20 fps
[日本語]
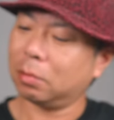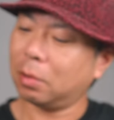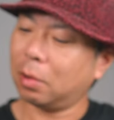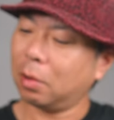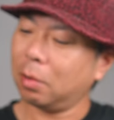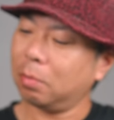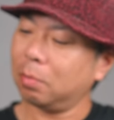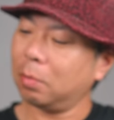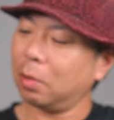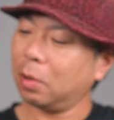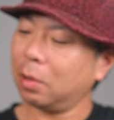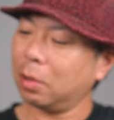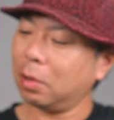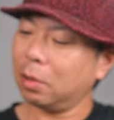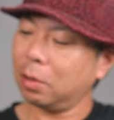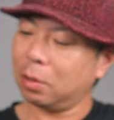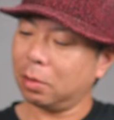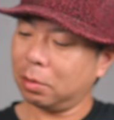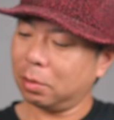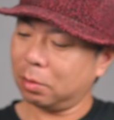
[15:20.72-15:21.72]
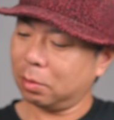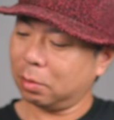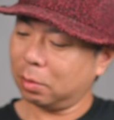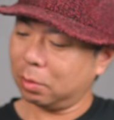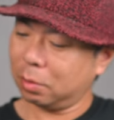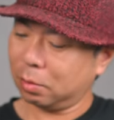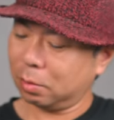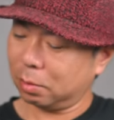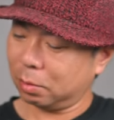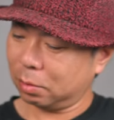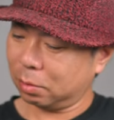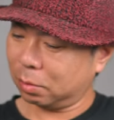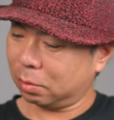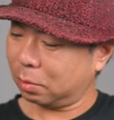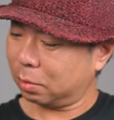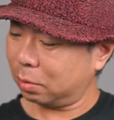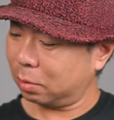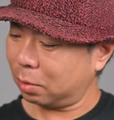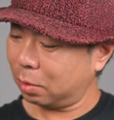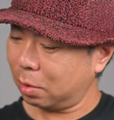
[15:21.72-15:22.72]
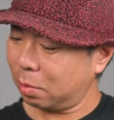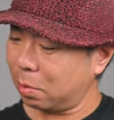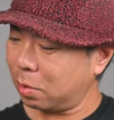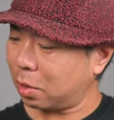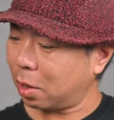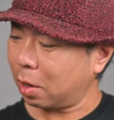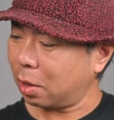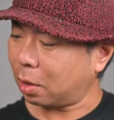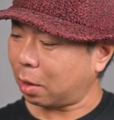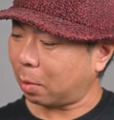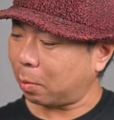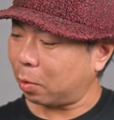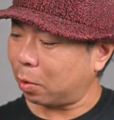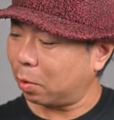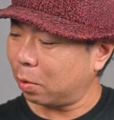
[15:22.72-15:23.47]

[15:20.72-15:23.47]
あんまり意味ないかも。